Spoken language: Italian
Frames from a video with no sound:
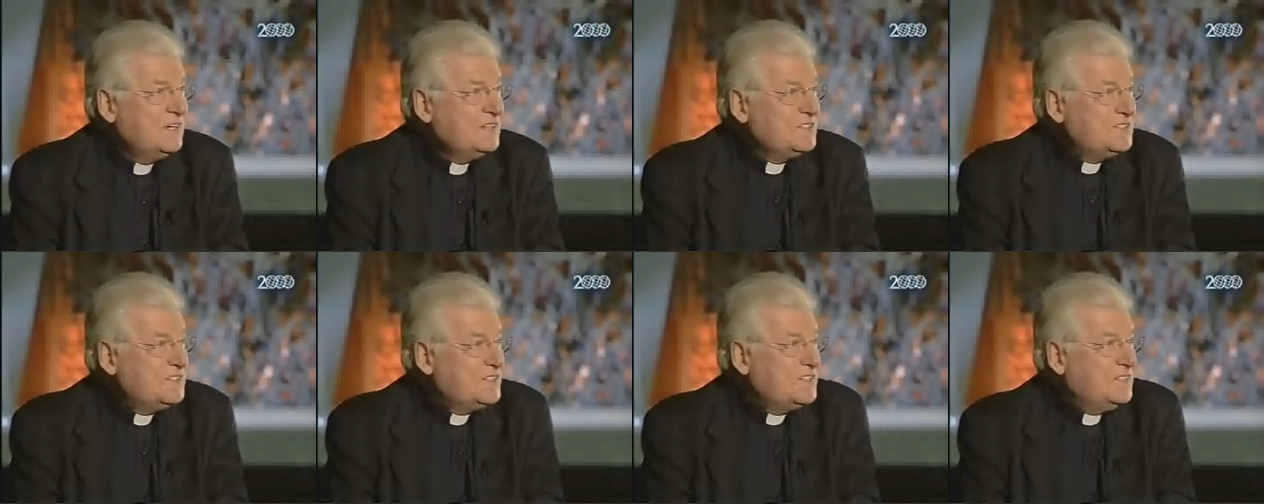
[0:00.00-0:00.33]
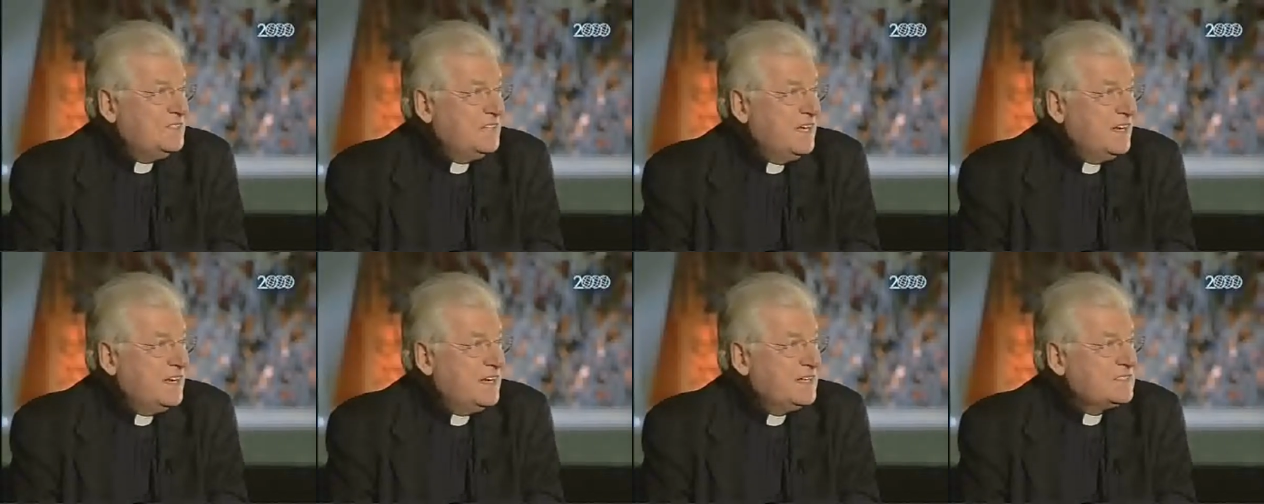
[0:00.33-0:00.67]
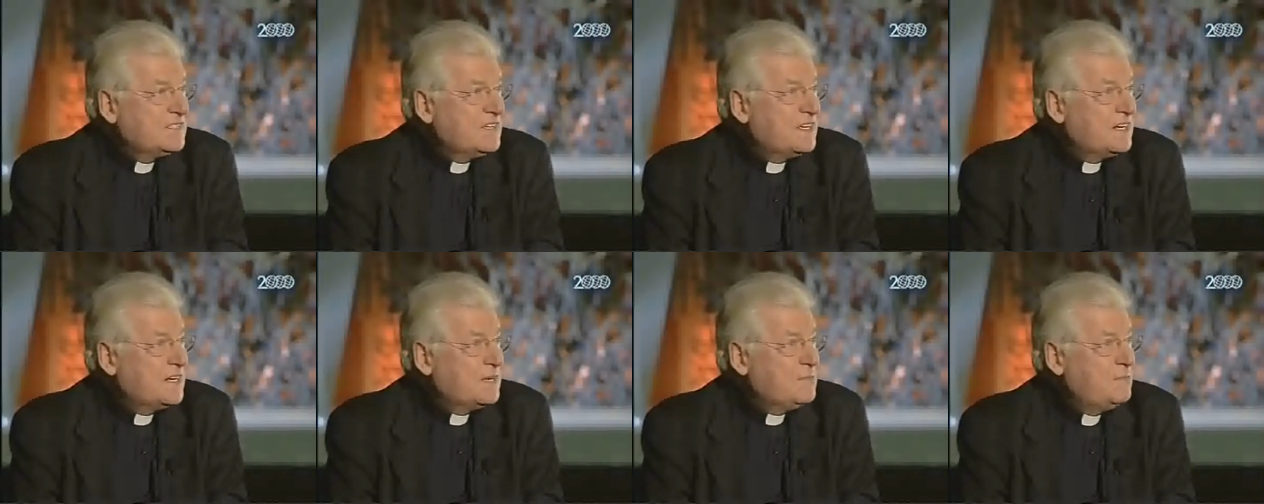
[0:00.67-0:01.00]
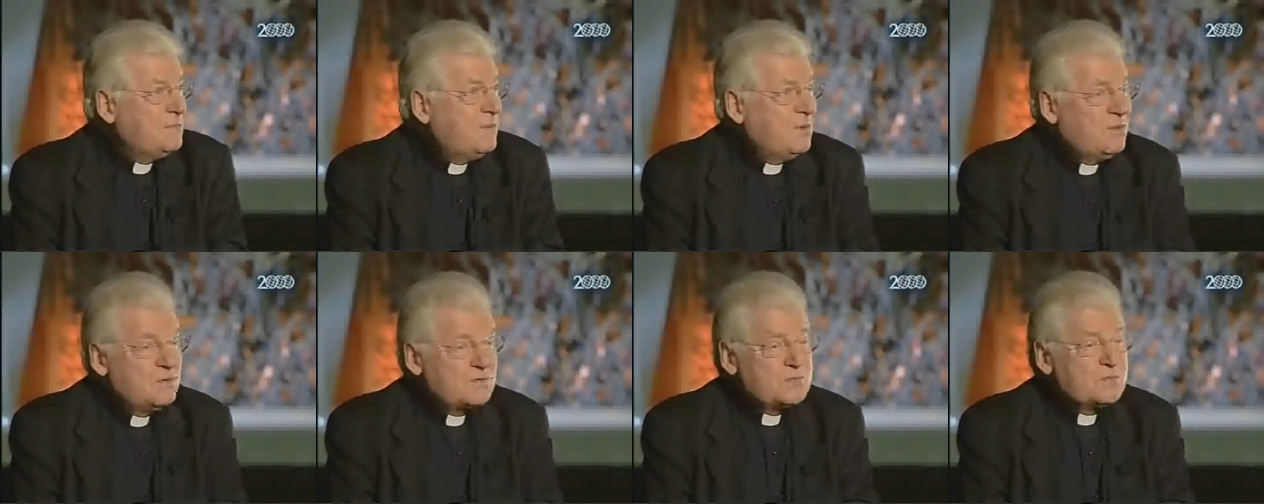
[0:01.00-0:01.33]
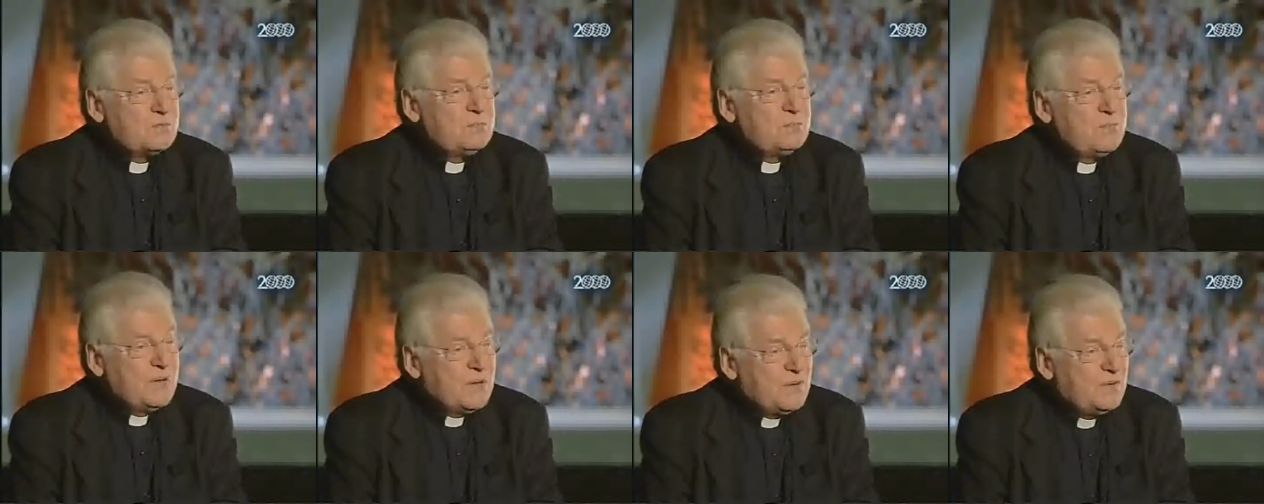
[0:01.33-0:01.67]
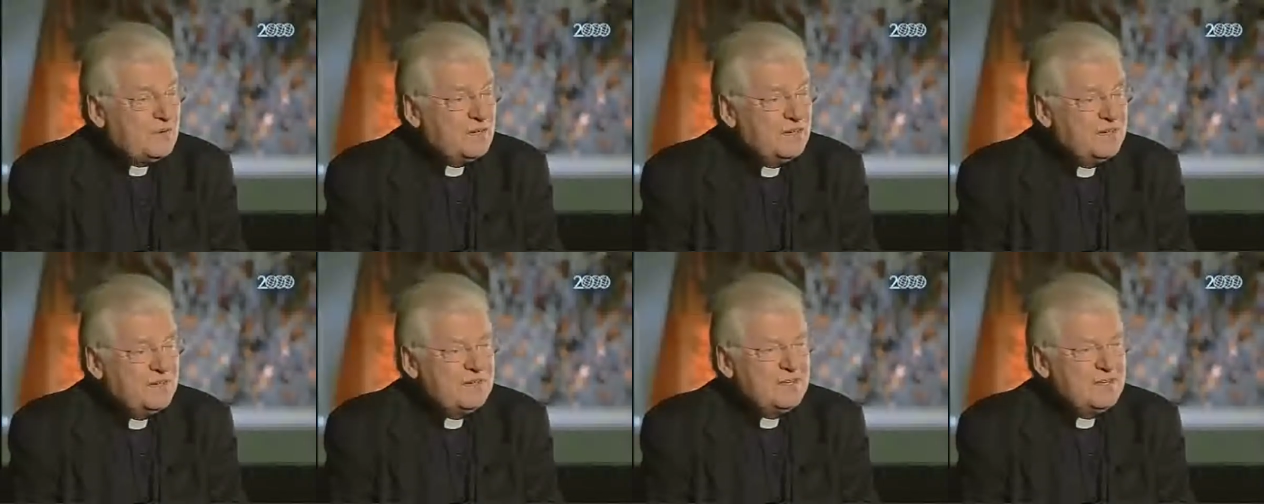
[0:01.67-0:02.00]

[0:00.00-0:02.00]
ci interessa il riposo, però